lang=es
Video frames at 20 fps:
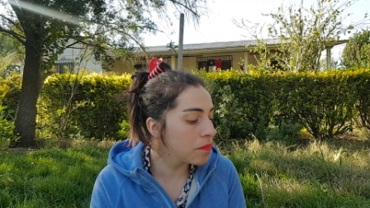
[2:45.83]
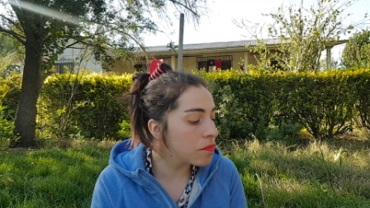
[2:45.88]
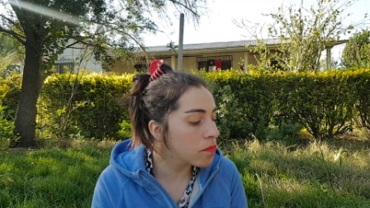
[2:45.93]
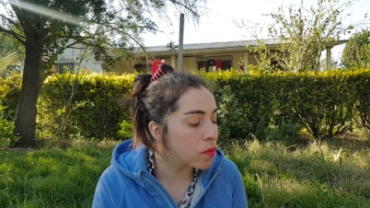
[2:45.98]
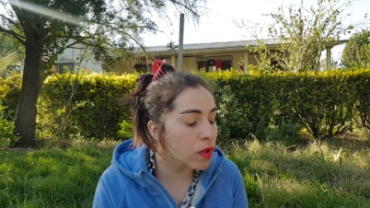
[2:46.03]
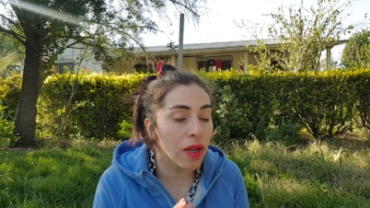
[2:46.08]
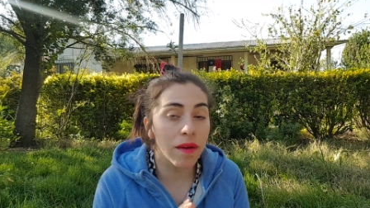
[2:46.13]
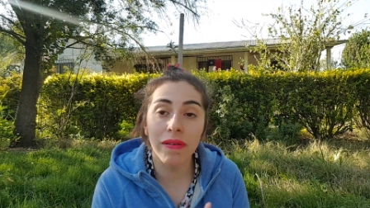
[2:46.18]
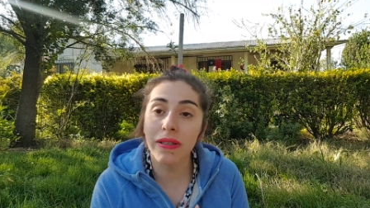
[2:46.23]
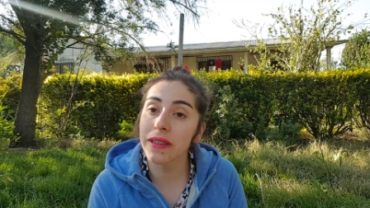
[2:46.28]

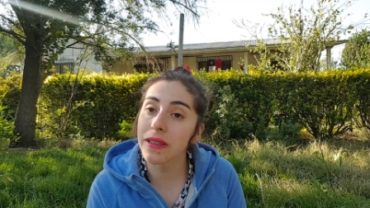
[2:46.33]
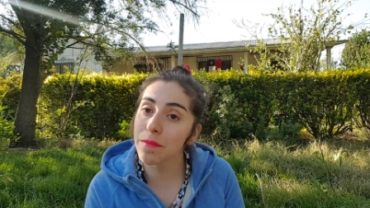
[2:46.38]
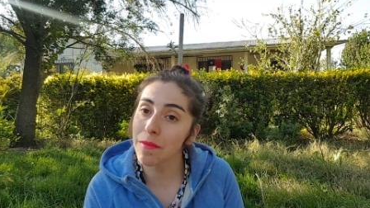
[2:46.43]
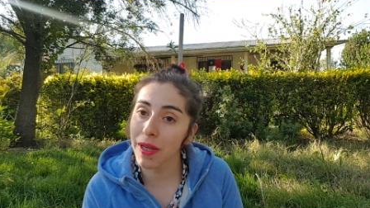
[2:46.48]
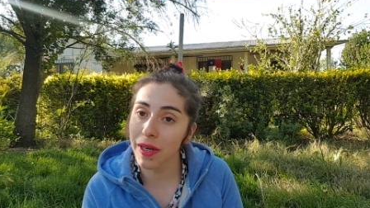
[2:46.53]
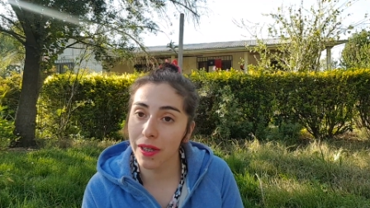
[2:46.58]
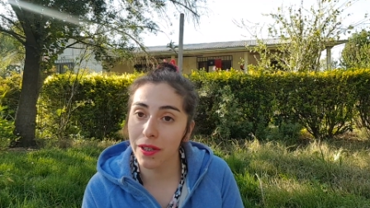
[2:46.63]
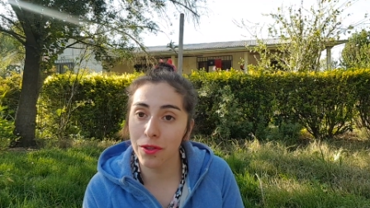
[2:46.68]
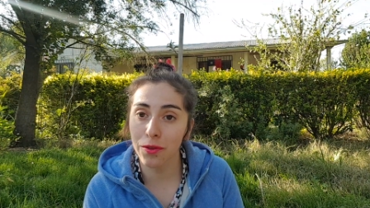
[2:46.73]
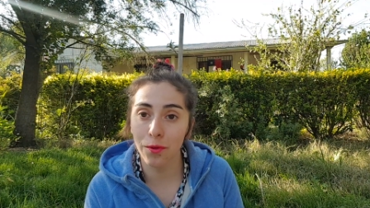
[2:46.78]
Voy a ver si me
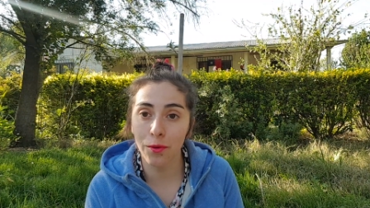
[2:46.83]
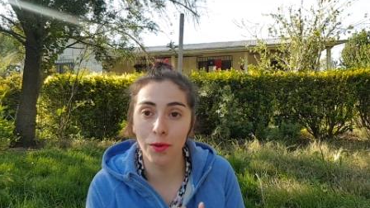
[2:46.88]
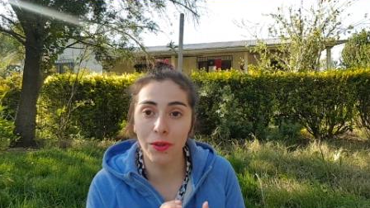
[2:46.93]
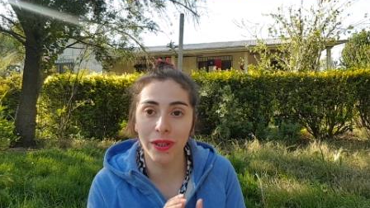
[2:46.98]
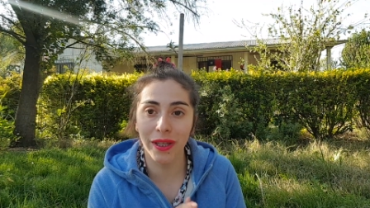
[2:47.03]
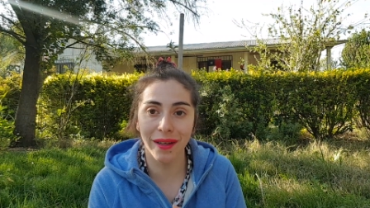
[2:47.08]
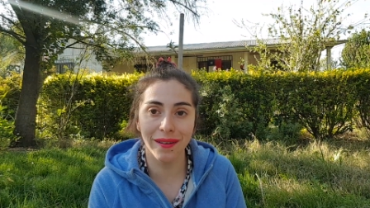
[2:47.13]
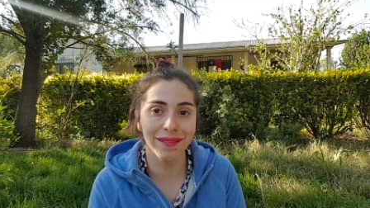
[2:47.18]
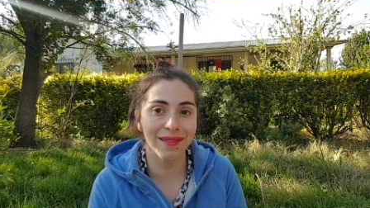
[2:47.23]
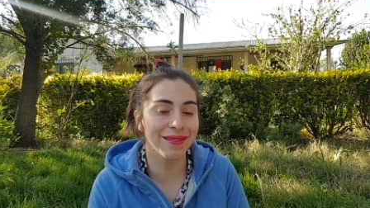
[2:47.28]

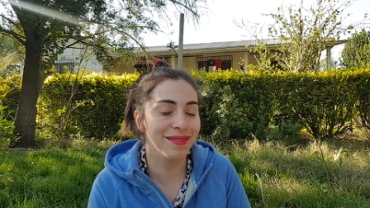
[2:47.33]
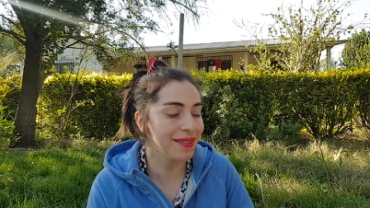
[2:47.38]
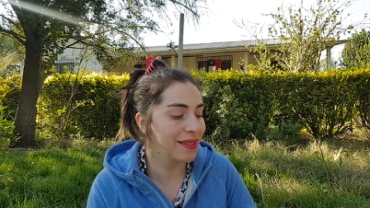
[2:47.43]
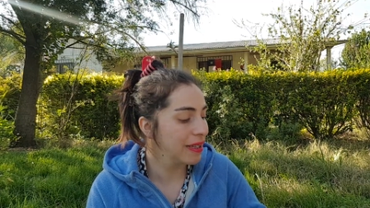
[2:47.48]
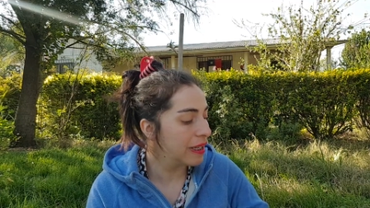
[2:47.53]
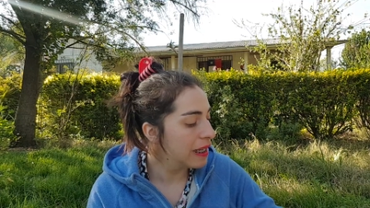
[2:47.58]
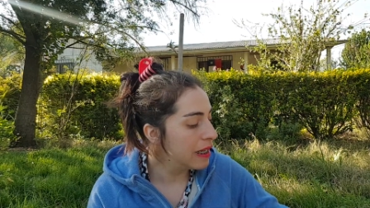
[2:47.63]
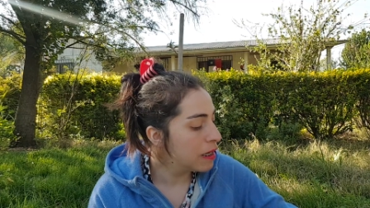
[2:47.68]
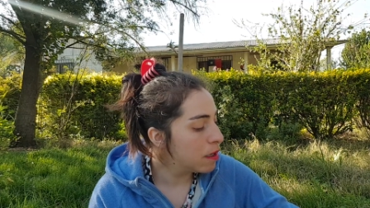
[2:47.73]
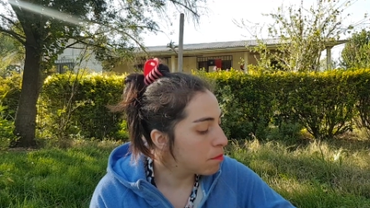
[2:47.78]
resulta,
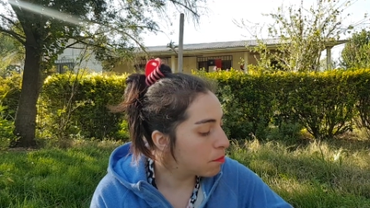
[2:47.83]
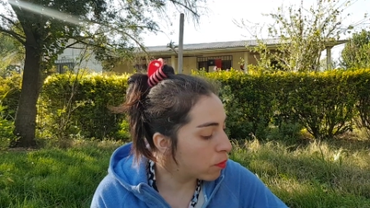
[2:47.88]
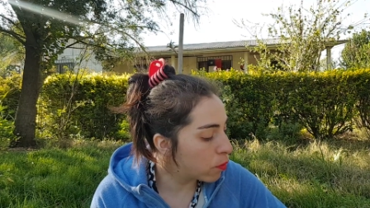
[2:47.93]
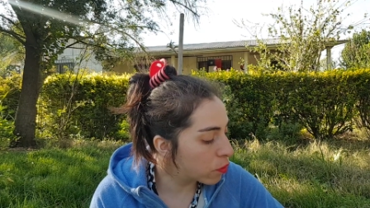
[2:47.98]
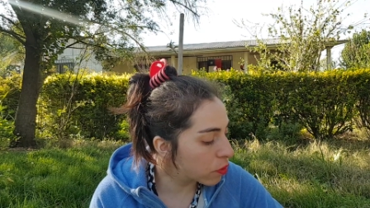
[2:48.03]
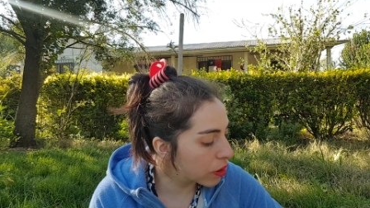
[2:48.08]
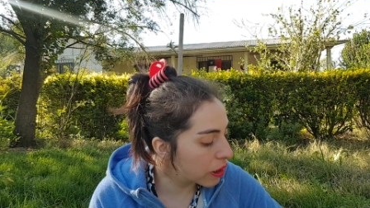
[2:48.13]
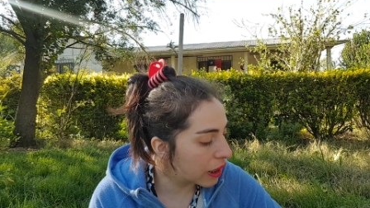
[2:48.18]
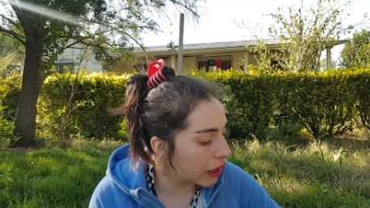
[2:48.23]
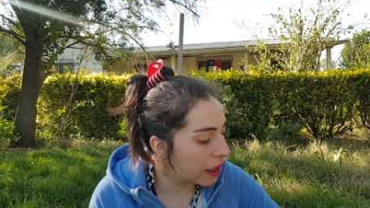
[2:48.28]

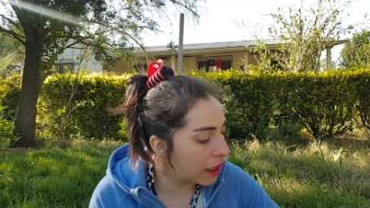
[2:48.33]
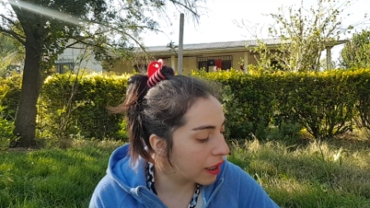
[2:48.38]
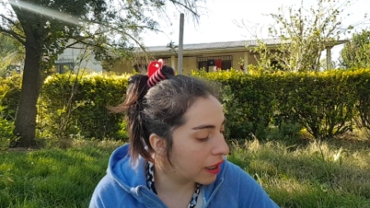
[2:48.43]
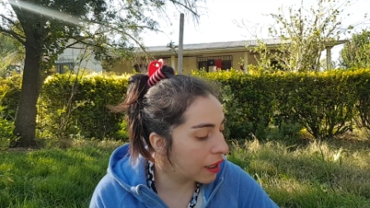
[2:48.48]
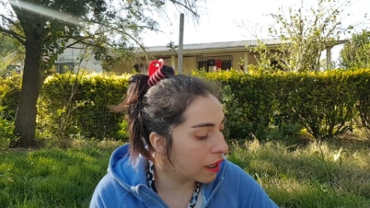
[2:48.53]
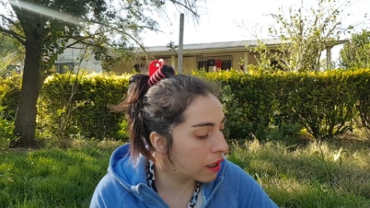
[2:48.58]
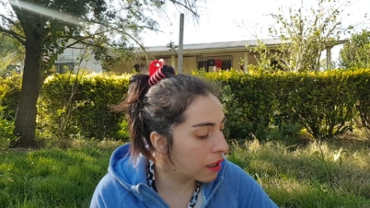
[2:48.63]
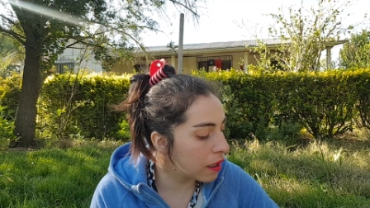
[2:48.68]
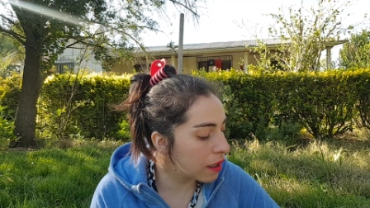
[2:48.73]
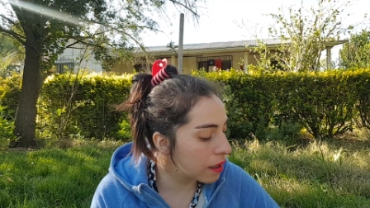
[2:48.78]

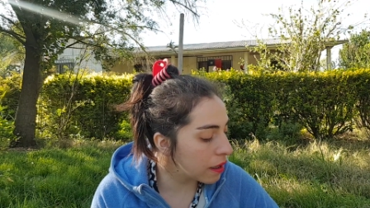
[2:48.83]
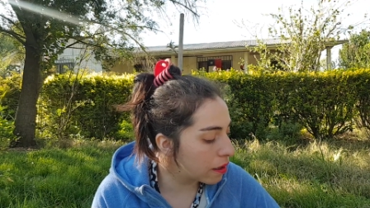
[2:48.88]
porque